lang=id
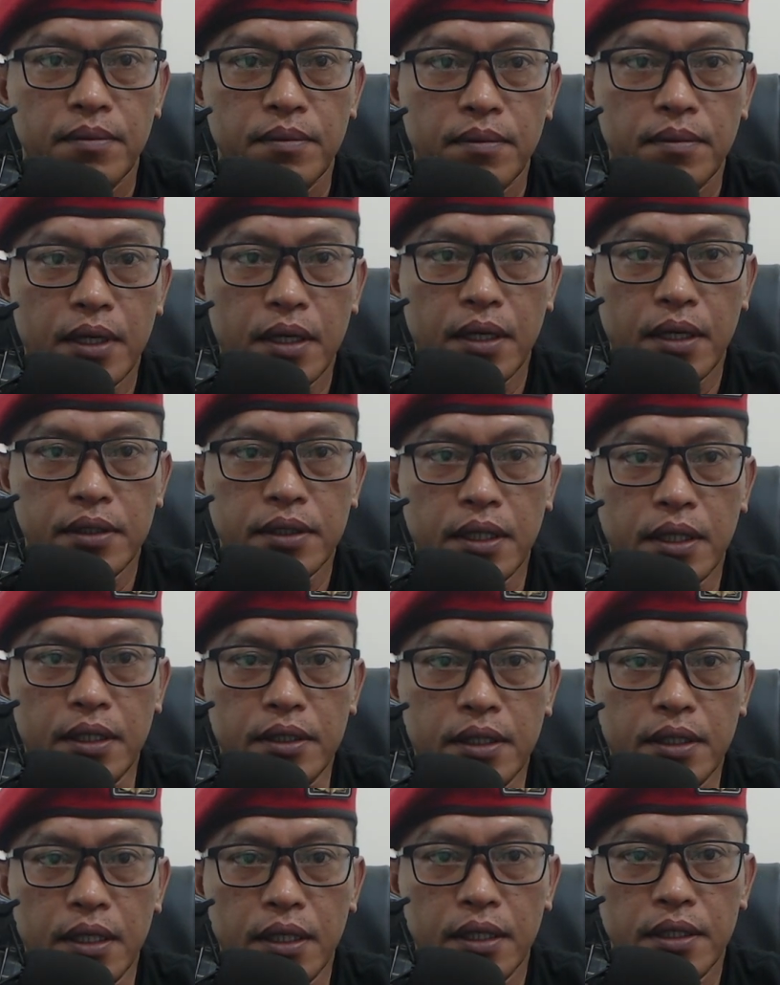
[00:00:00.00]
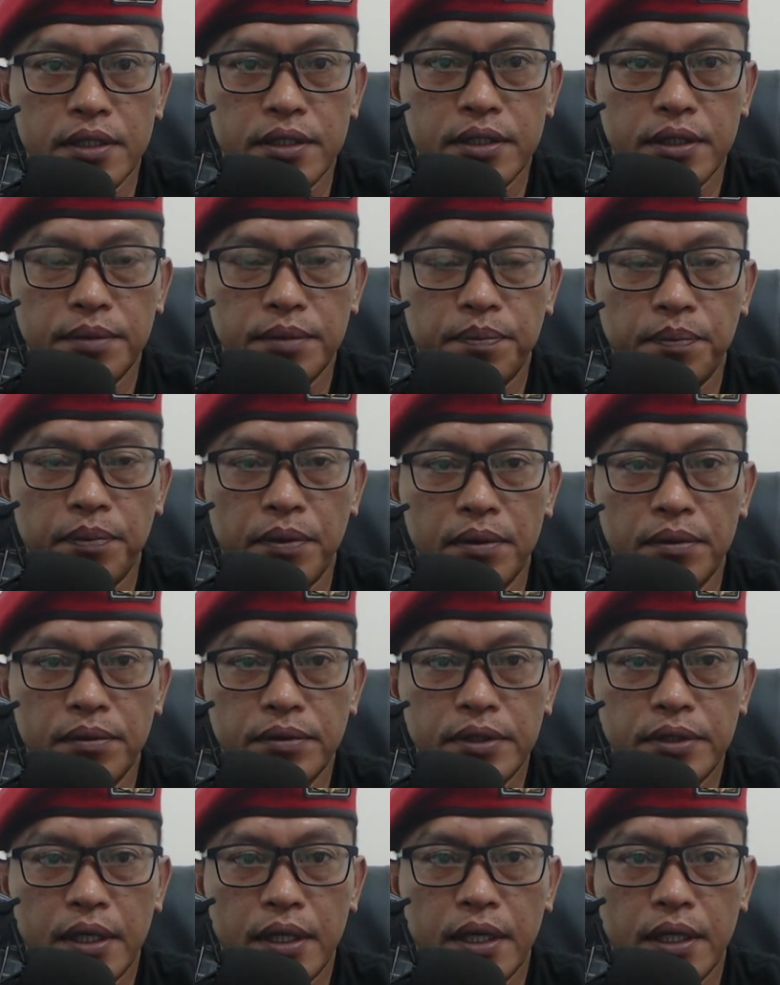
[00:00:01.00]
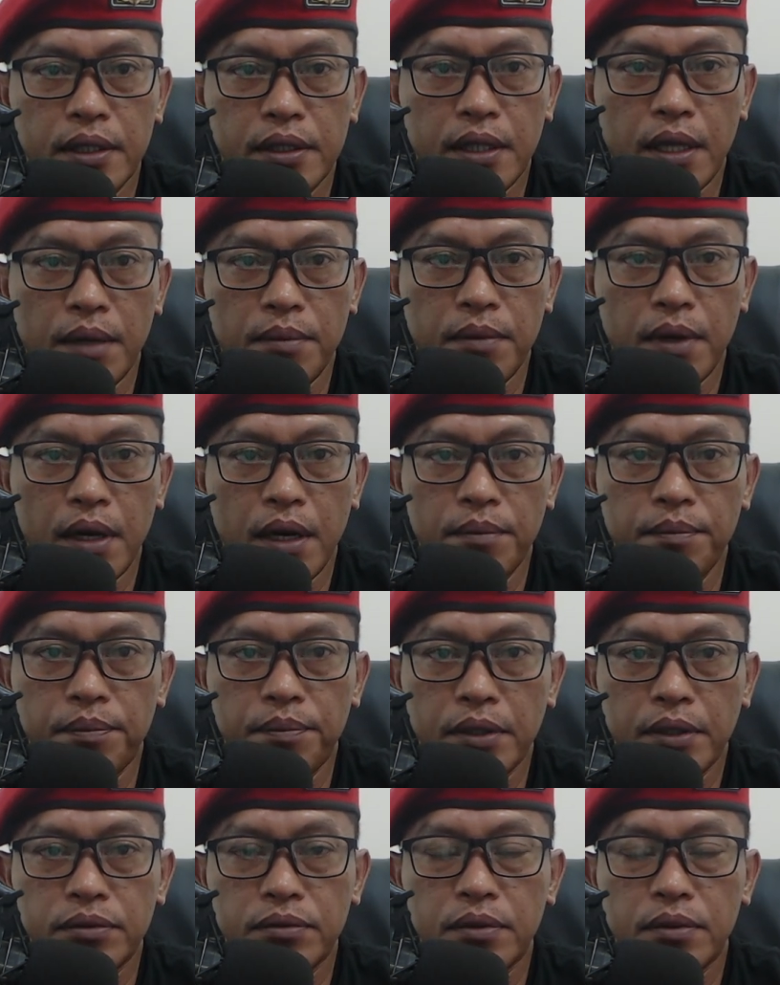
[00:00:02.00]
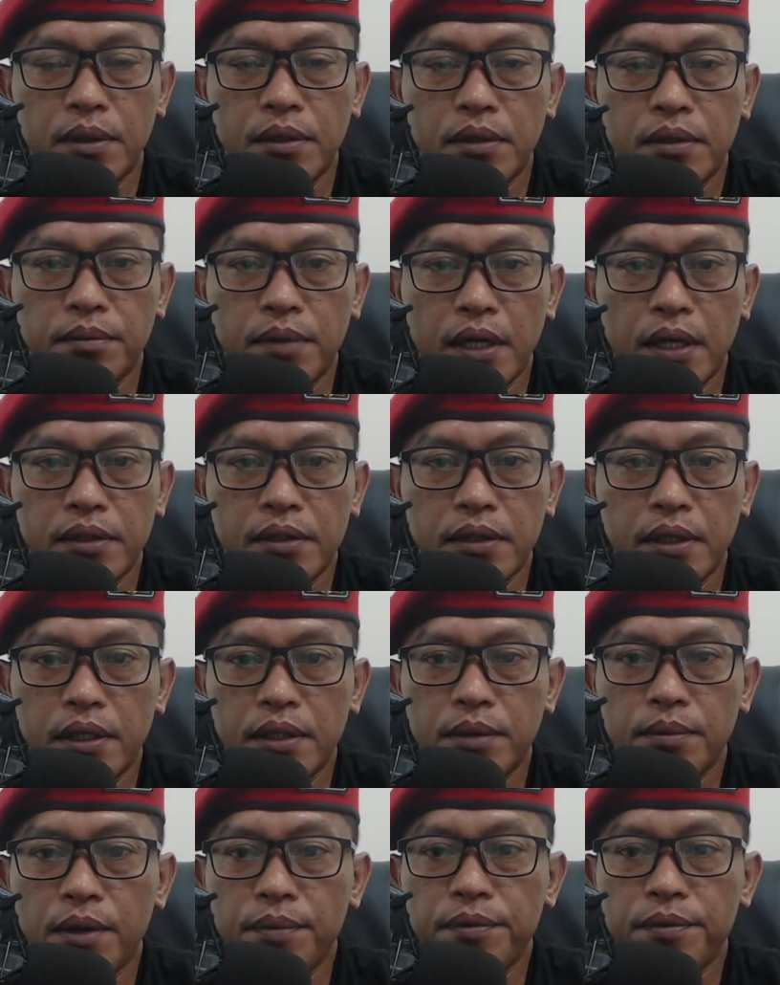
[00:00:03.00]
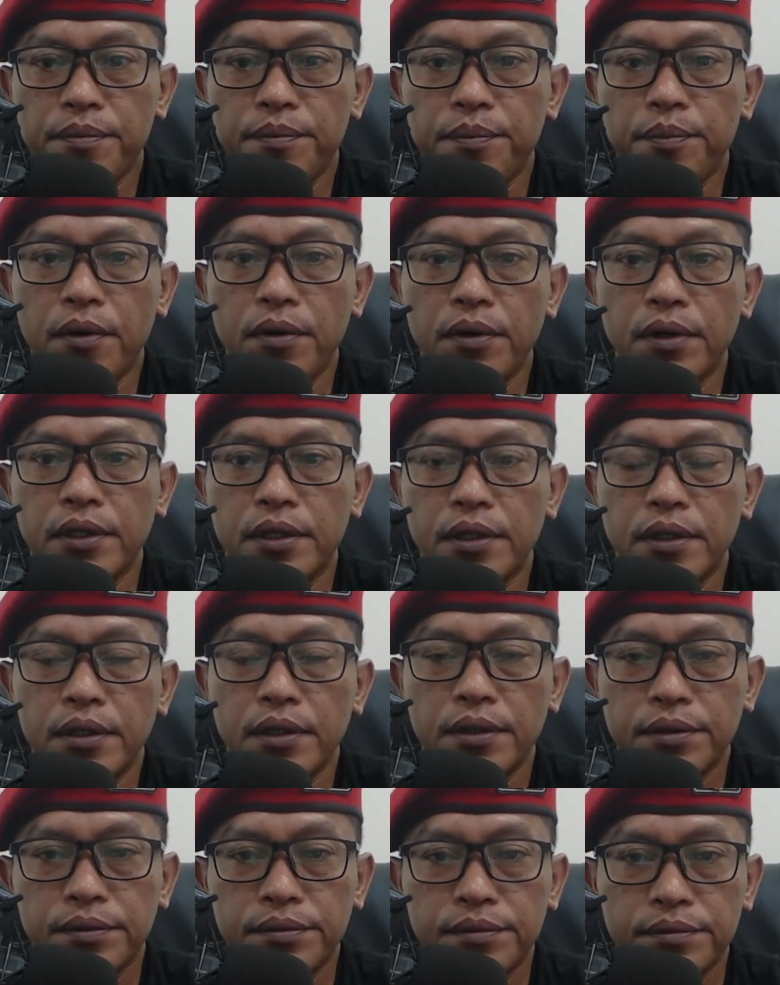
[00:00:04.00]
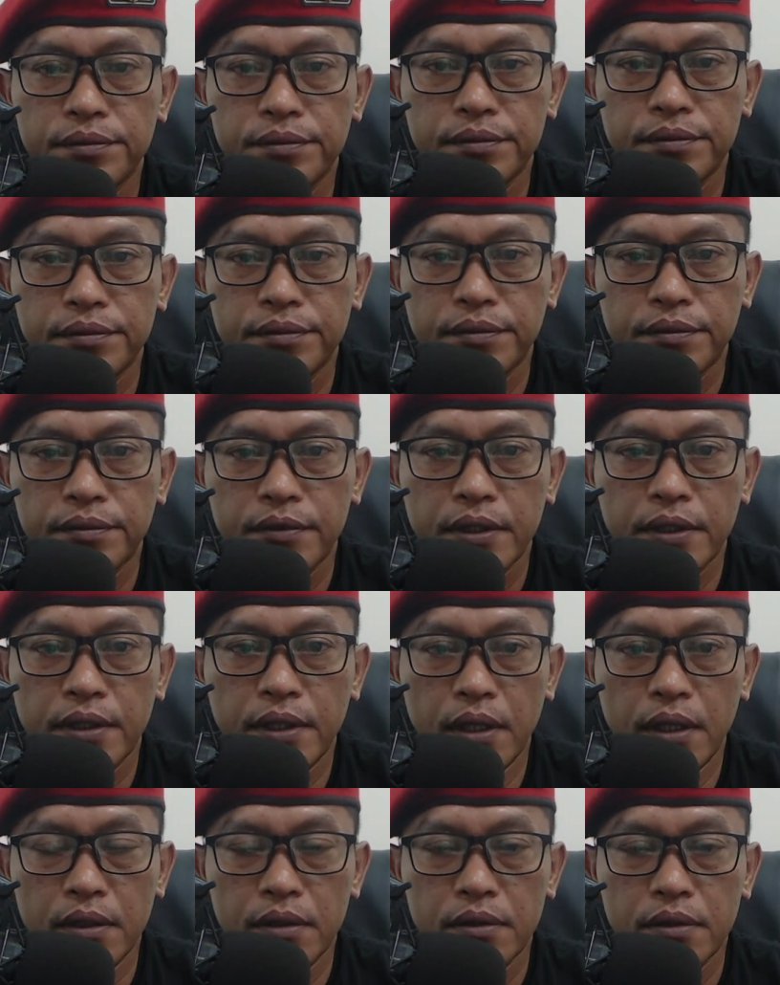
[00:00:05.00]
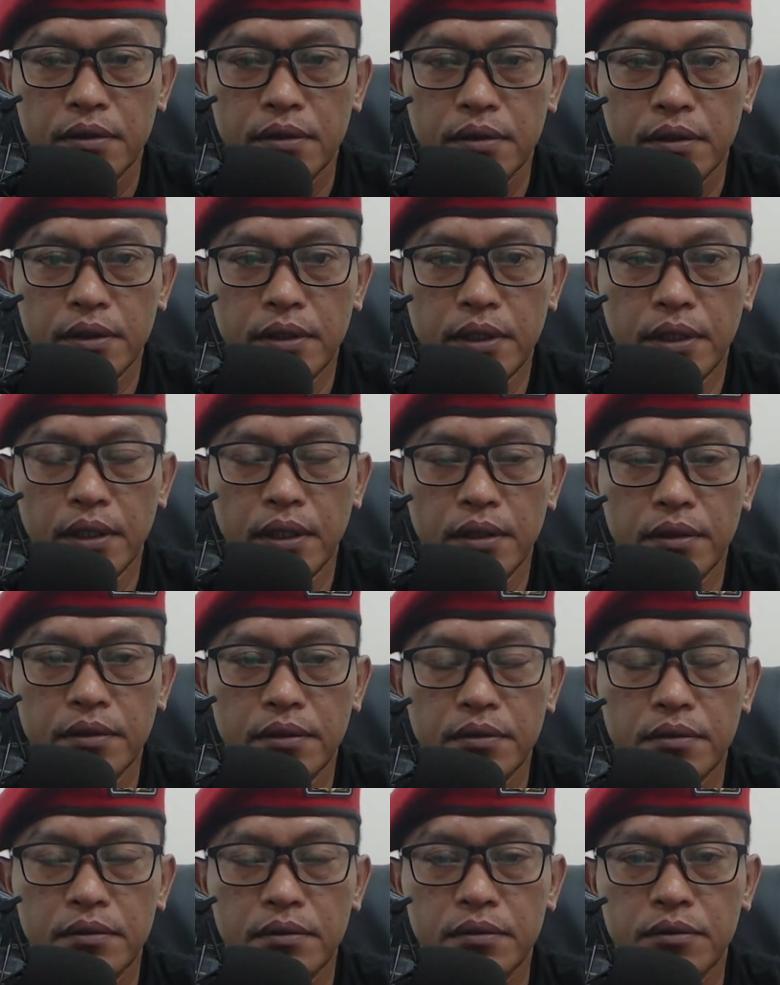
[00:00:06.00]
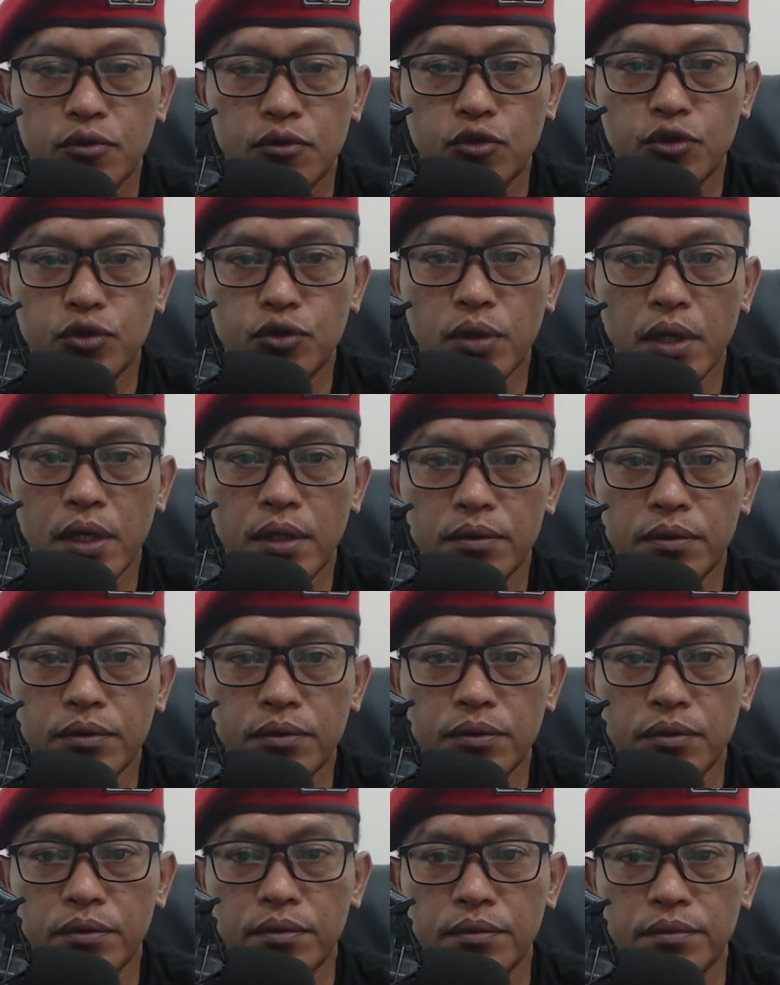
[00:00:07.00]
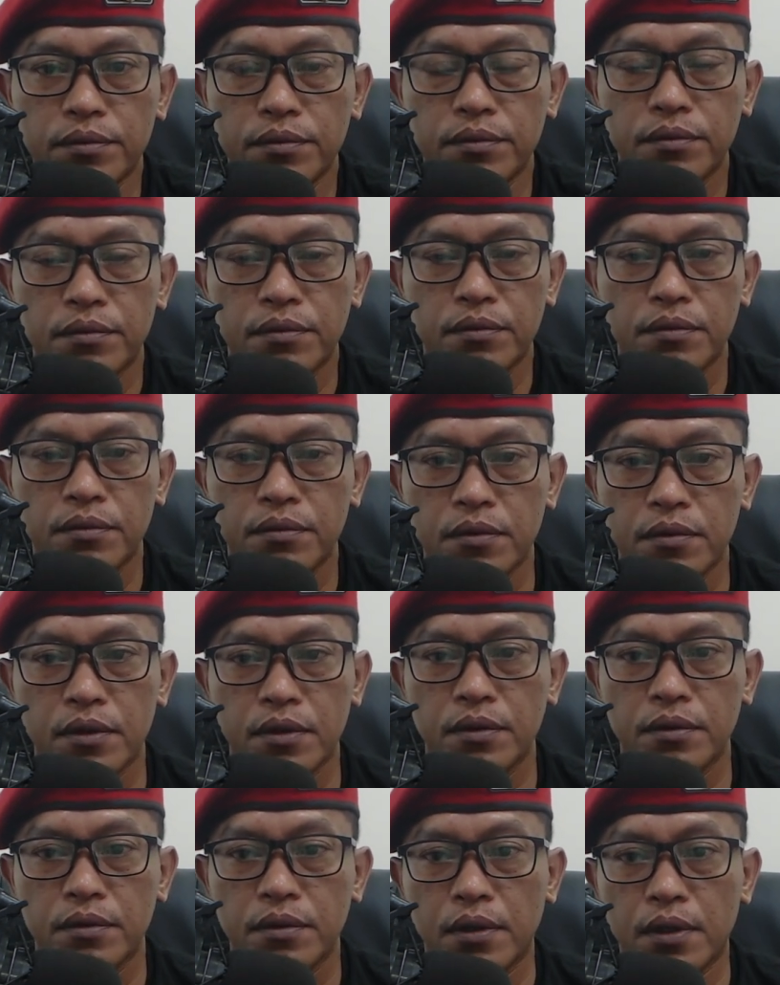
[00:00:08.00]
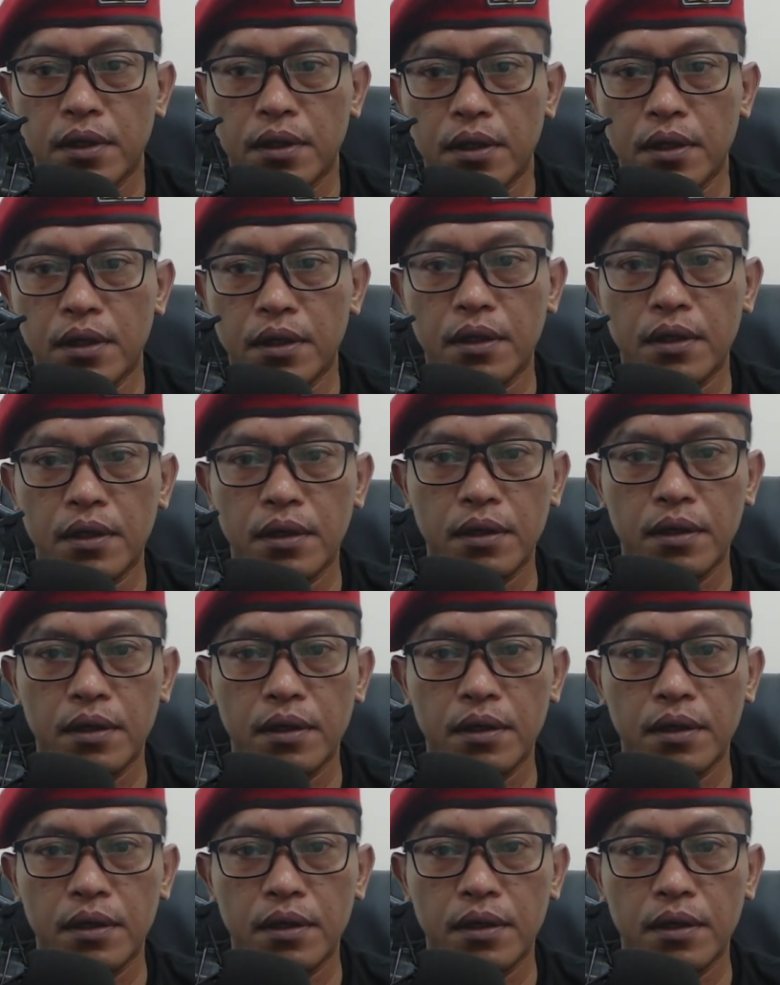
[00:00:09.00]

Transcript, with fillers: Maka saya katakan di sini perlunya ada tambahan pasukan baik TNI maupun Polri ya dengan tujuan untuk uh,